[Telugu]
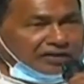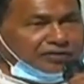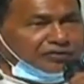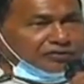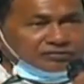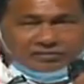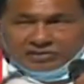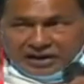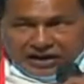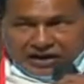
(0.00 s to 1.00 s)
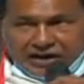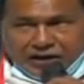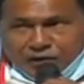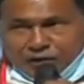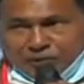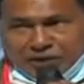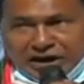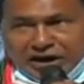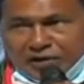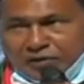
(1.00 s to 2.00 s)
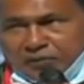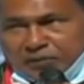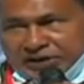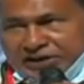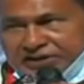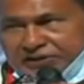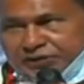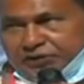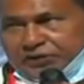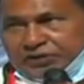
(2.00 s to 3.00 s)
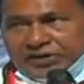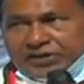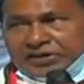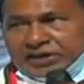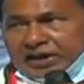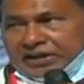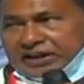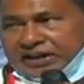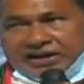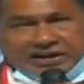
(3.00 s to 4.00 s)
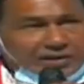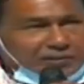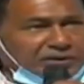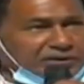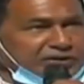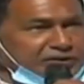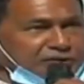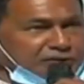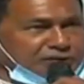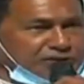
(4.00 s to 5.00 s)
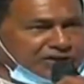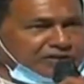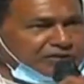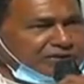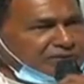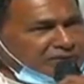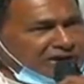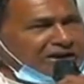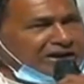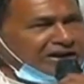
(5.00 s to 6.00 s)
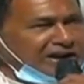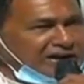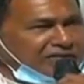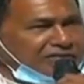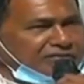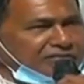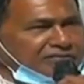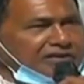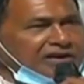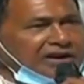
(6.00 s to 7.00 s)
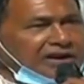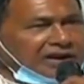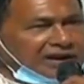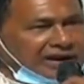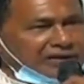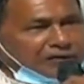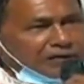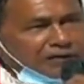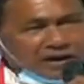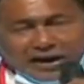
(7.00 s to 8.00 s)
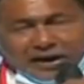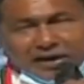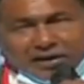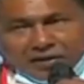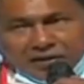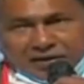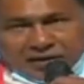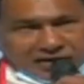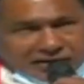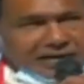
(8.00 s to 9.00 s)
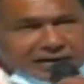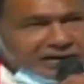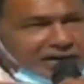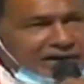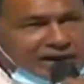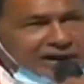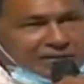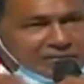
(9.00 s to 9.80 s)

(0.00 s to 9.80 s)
అందుకు తగ్గట్టుగా కొన్ని మండలాల్లో పర్యటిస్తూ అందరిని సంప్రదిస్తూ వచ్చినటువంటి మణికన్ ఠాకూర్కు రైట్ ఒకవేళ అంటే